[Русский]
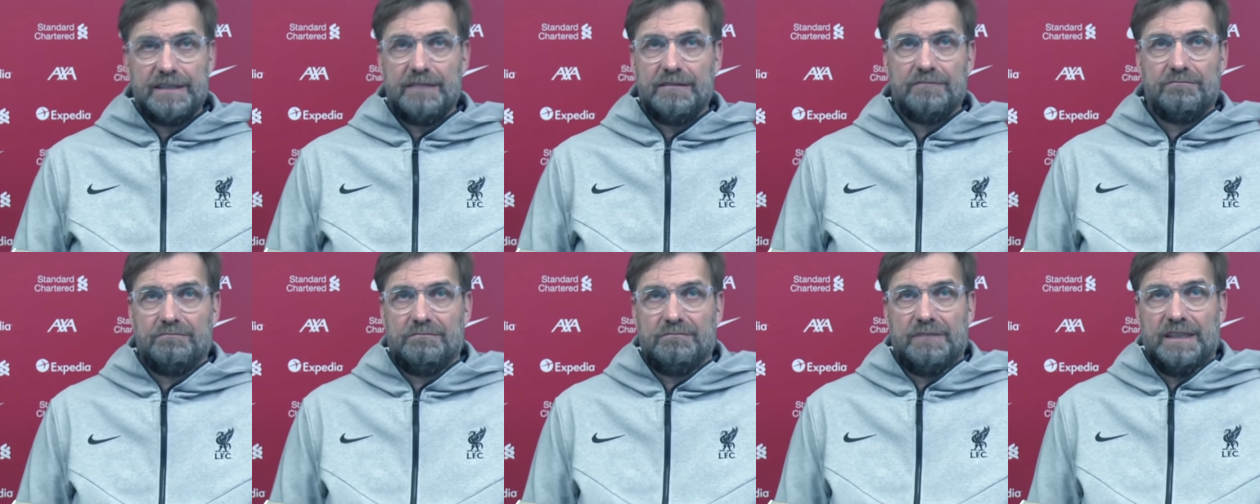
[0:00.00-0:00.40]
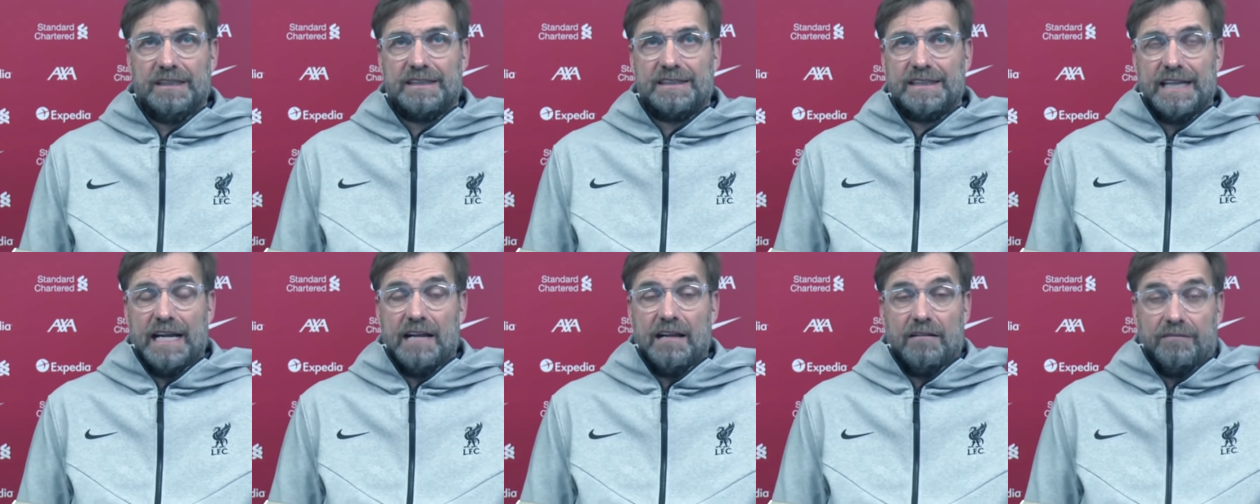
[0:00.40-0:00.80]
В такой
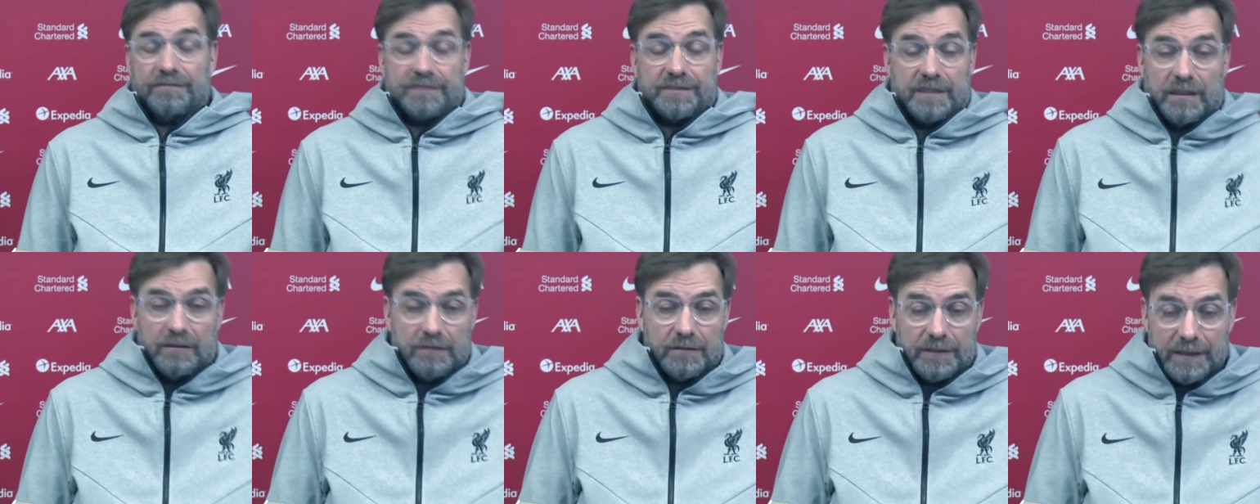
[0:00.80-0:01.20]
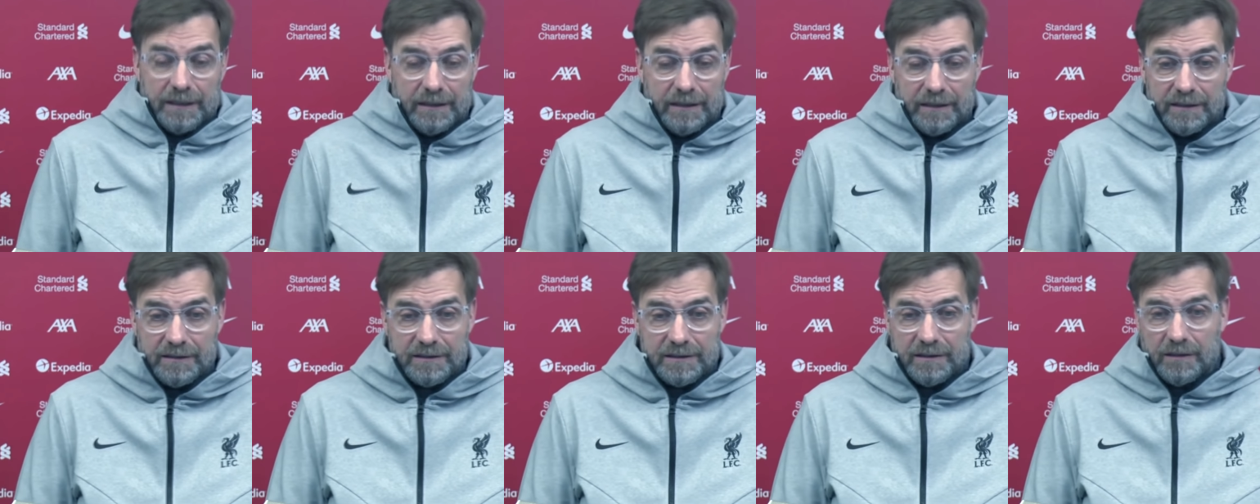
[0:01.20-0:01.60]
ситуации не
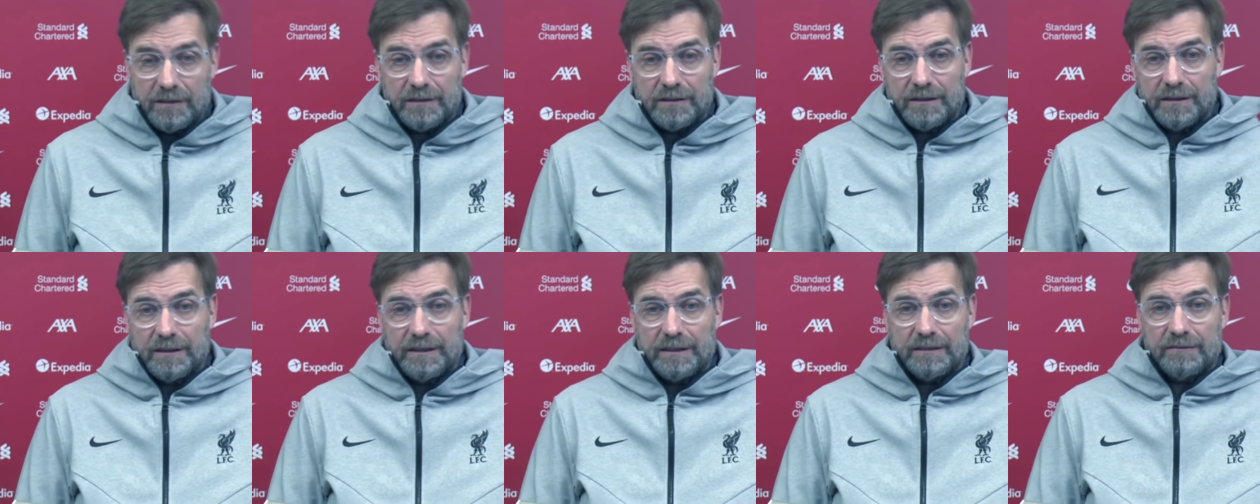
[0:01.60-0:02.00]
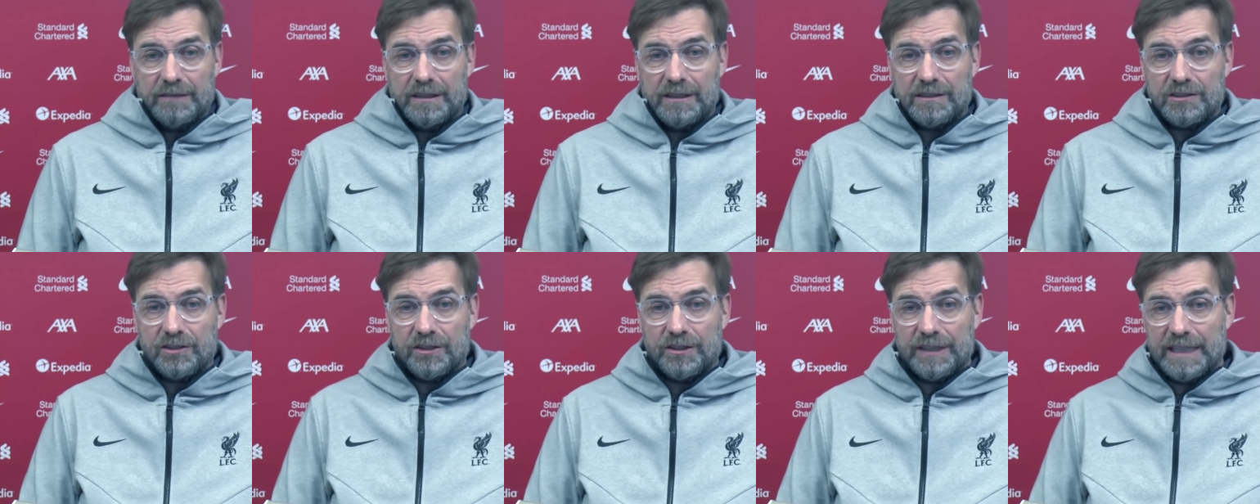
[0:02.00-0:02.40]
нужна
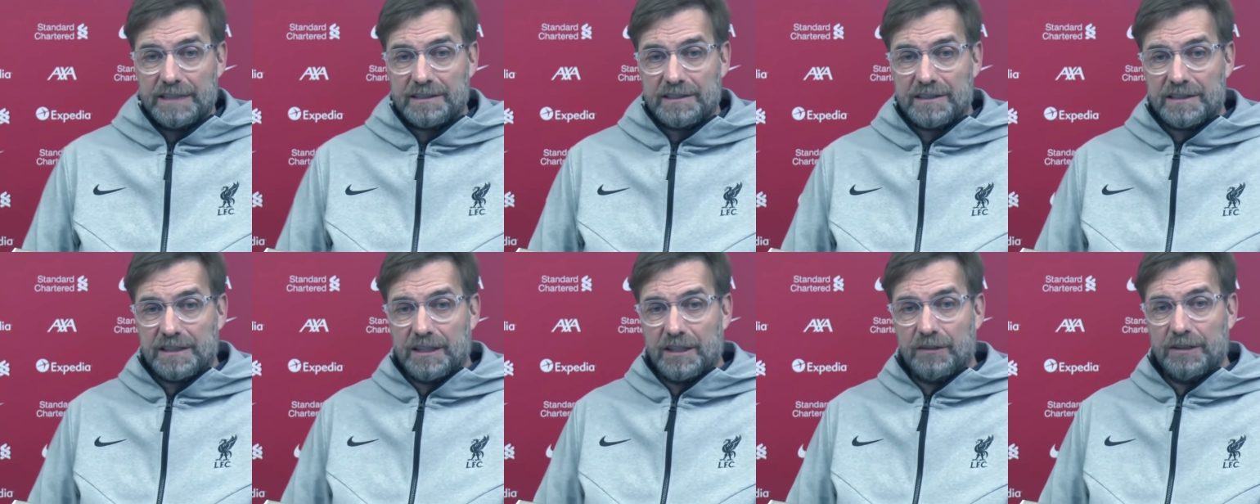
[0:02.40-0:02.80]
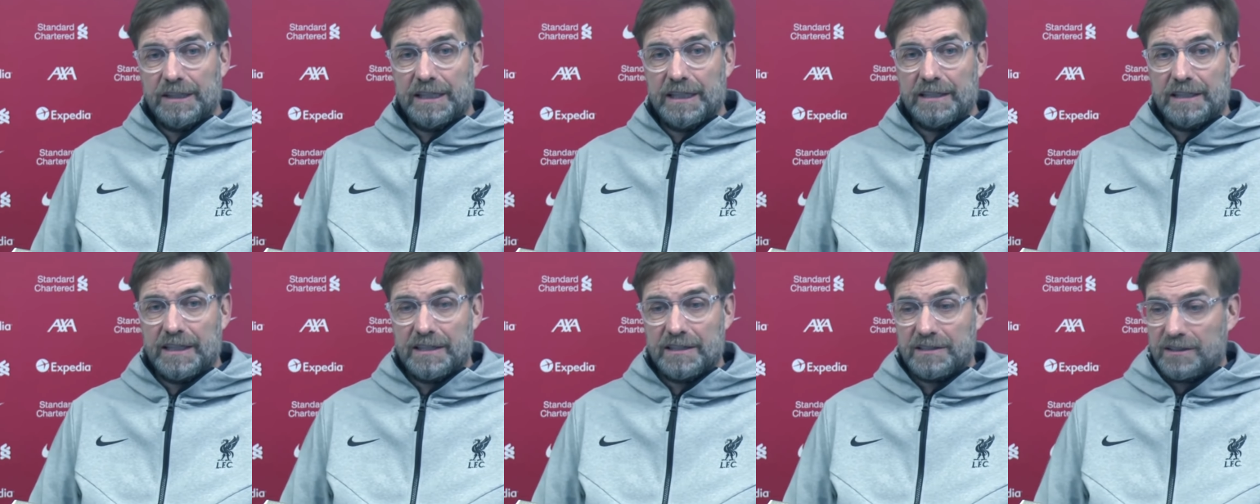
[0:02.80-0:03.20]
дополнительная
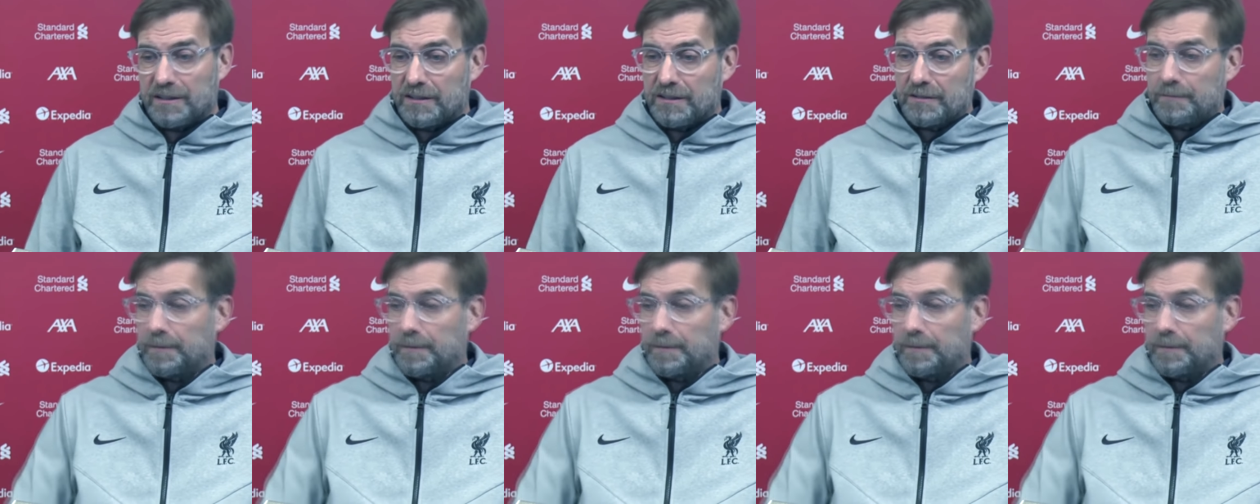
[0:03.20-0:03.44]
мотивация.